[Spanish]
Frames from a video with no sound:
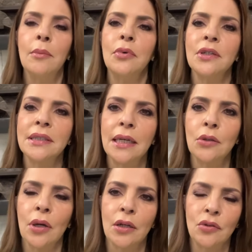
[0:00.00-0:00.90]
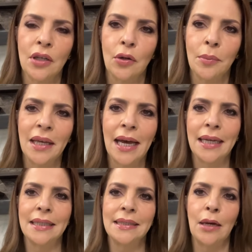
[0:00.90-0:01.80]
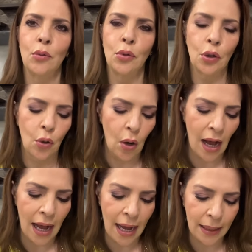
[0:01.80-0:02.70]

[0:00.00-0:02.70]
Por cierto que Lucero Mijares se unió a